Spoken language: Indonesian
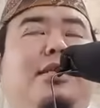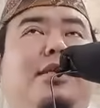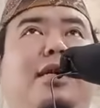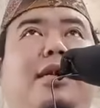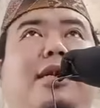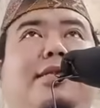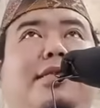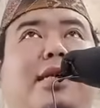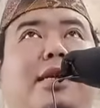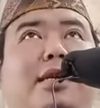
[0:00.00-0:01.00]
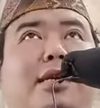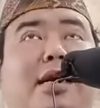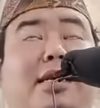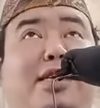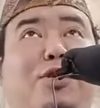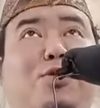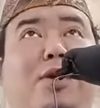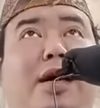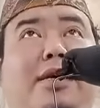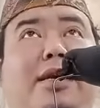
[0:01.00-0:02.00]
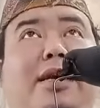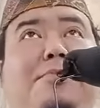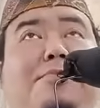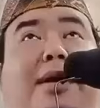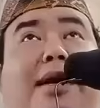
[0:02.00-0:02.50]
Karena sedekah itu adalah